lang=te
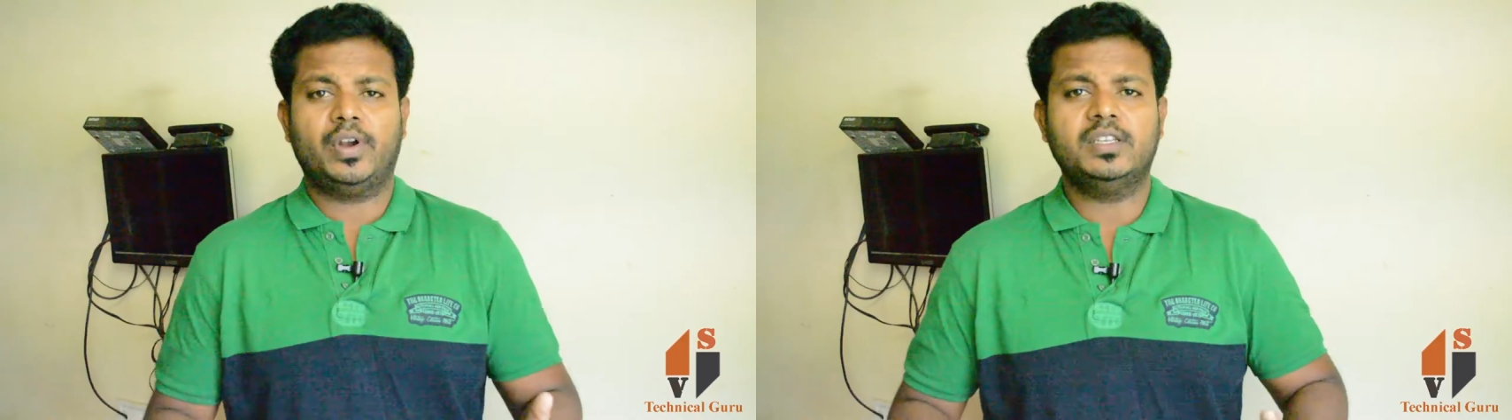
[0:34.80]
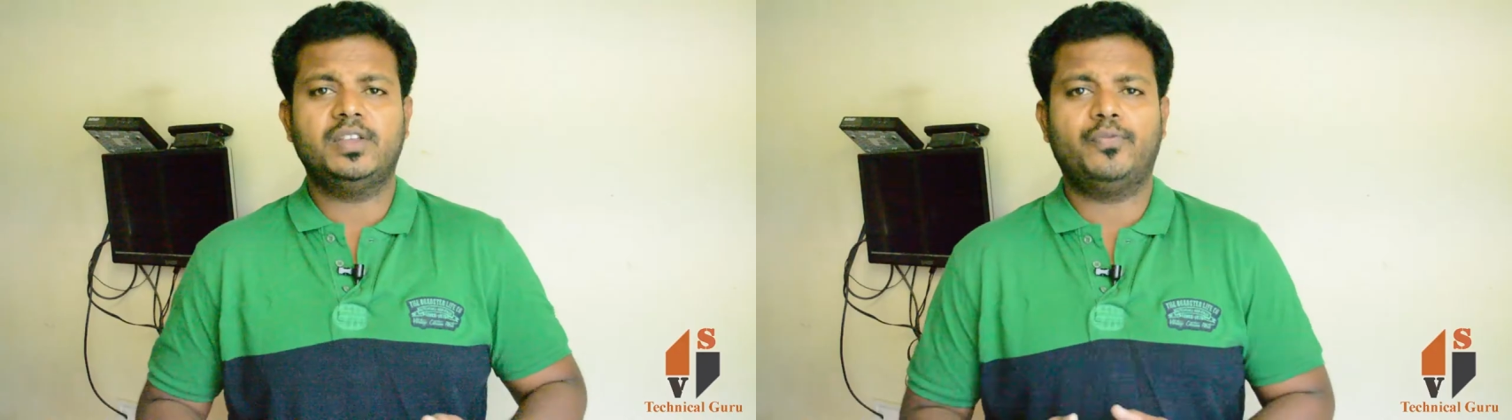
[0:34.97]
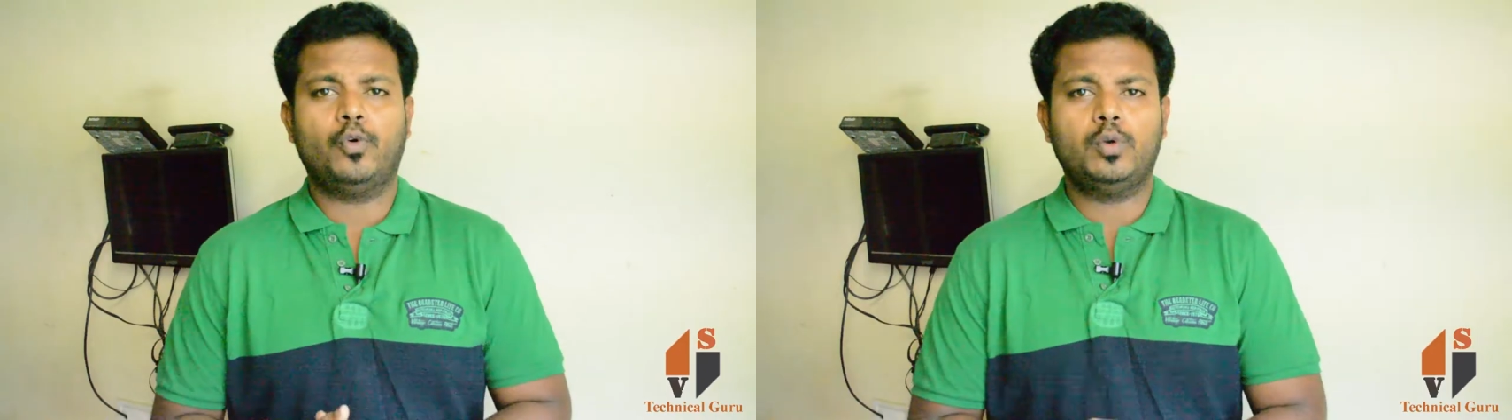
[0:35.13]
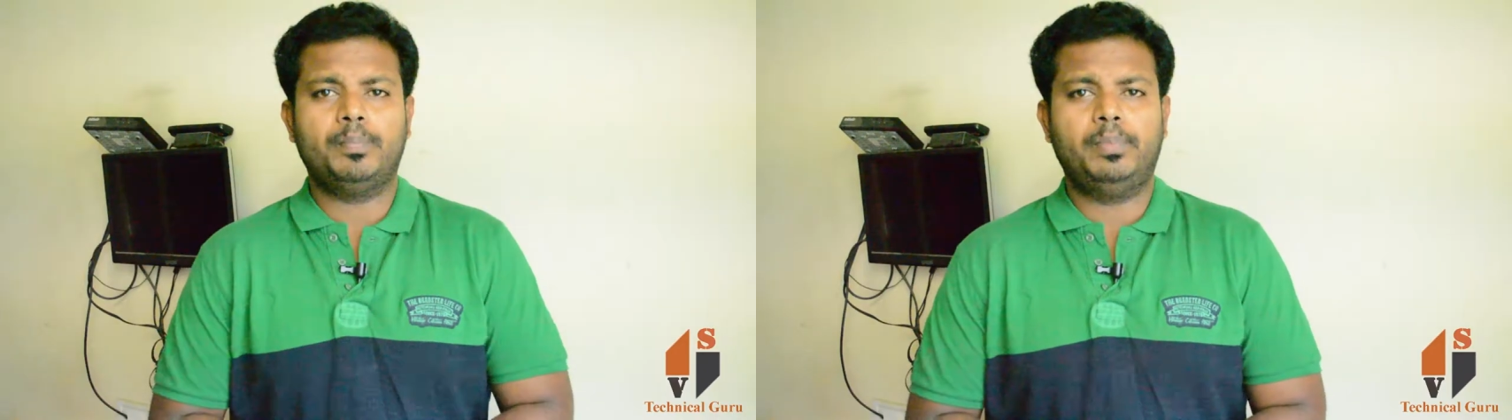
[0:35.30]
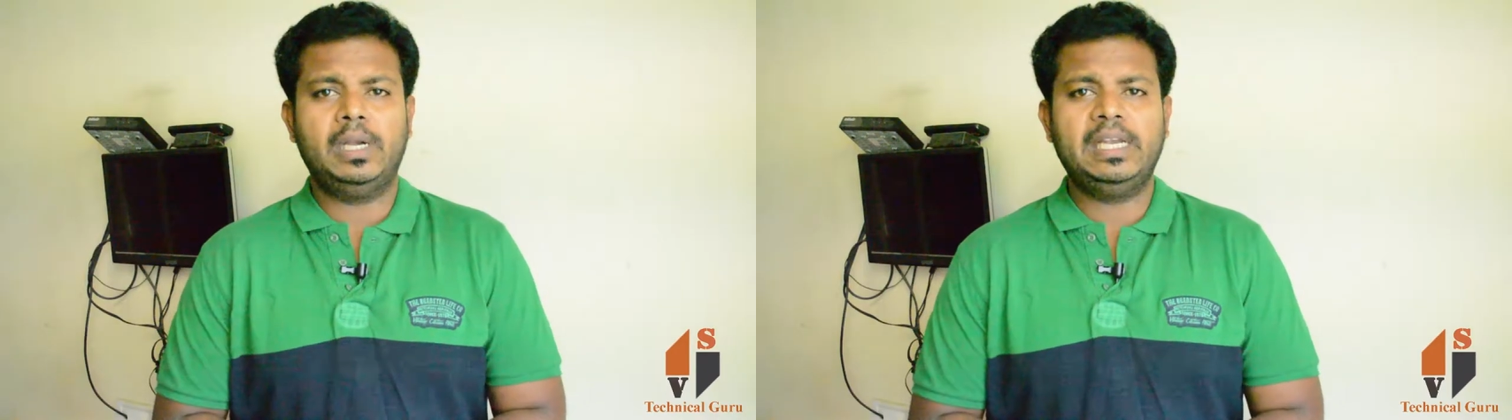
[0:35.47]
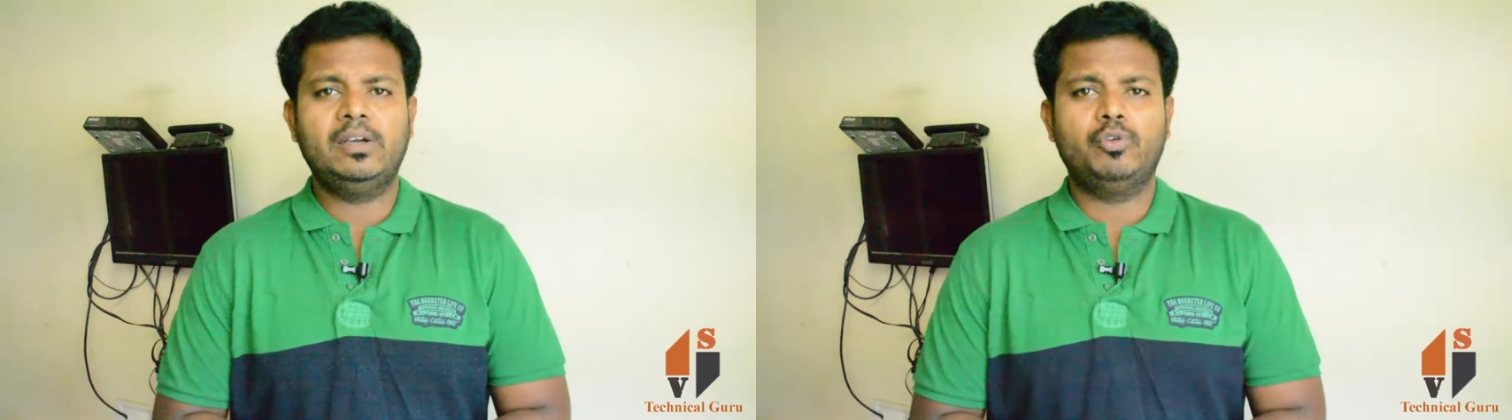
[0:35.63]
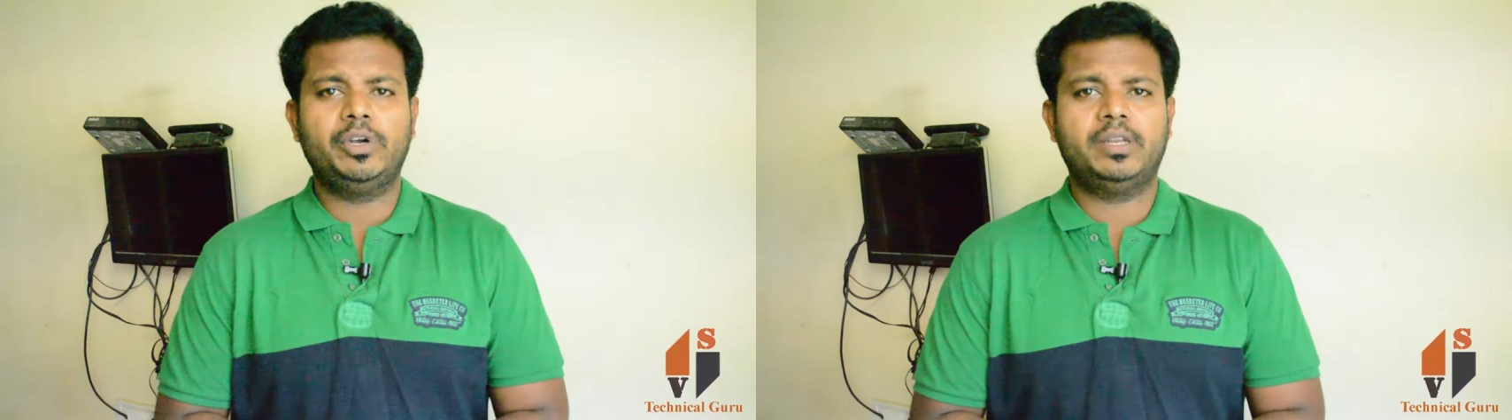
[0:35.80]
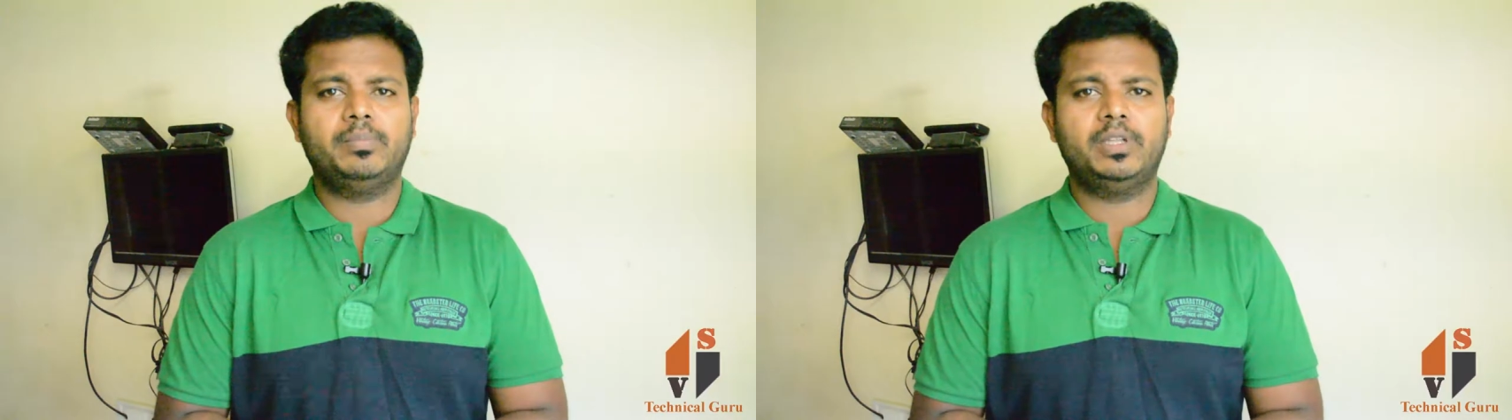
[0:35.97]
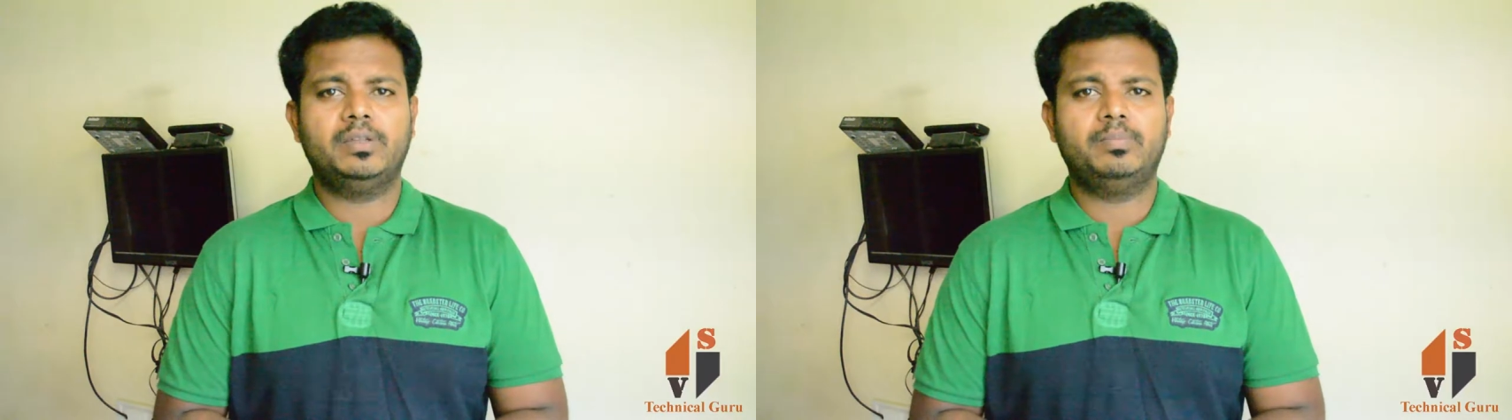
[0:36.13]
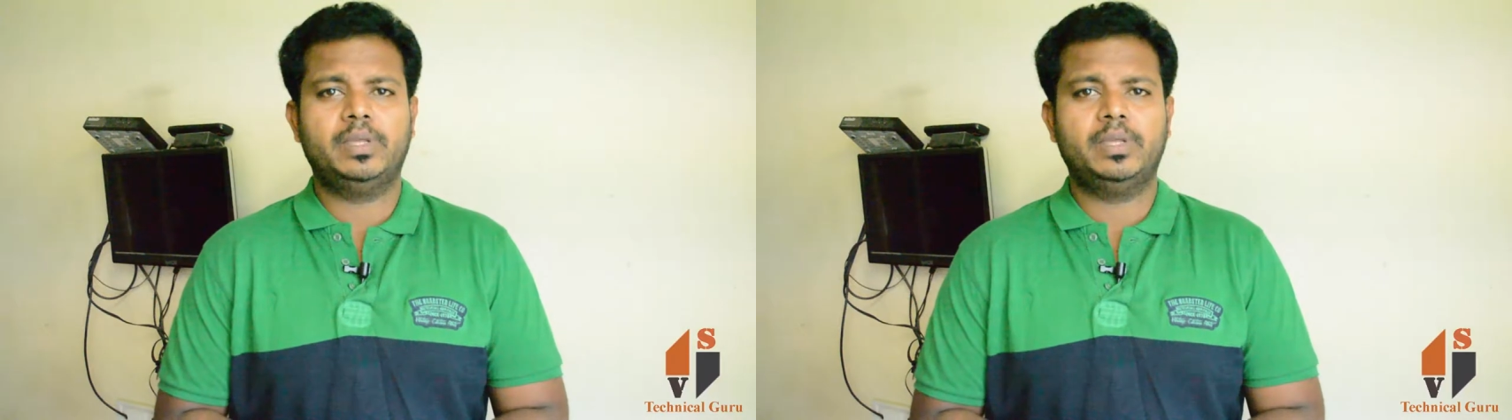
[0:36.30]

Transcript: ఫ్రెండ్స్ ఈ ఫోన్ బిల్డ్ గురించి మీరు